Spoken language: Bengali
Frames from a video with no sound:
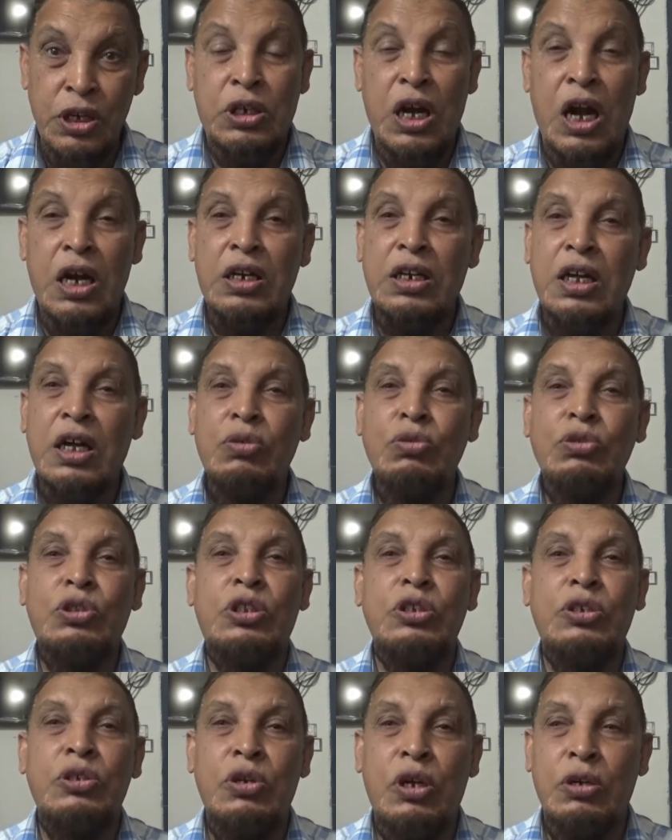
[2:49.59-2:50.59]
টান টান
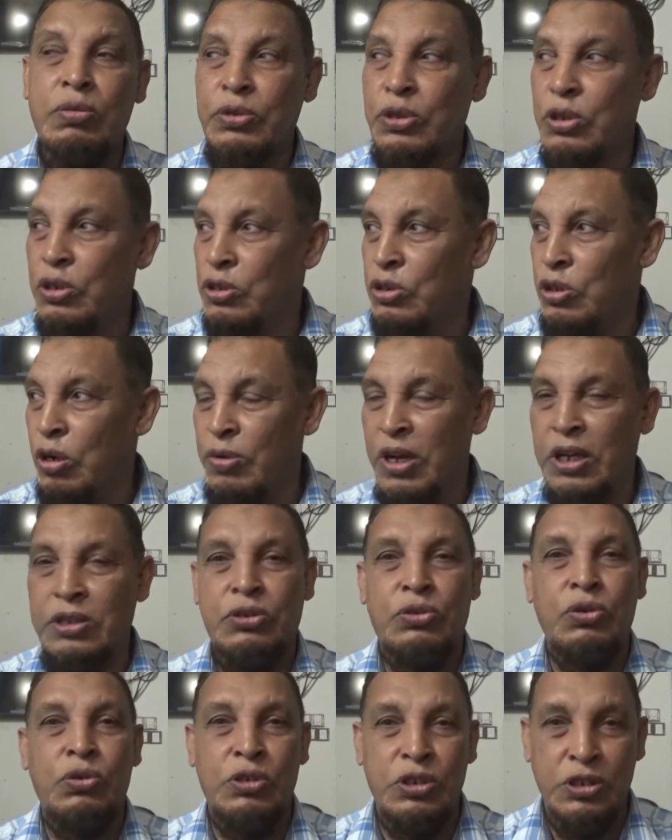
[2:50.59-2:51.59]
উত্তেজনার ভিতরে সময়
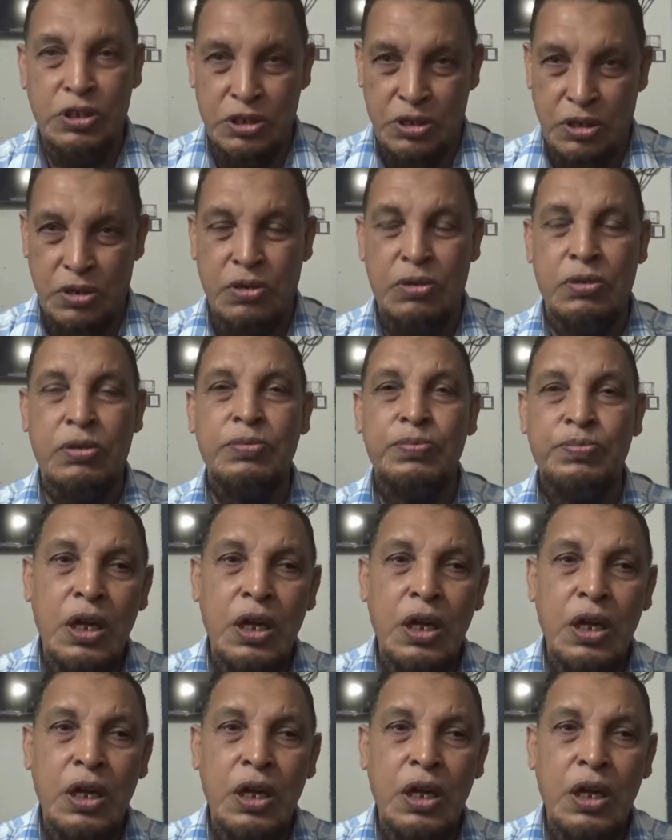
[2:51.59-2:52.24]
চলতেছে তখন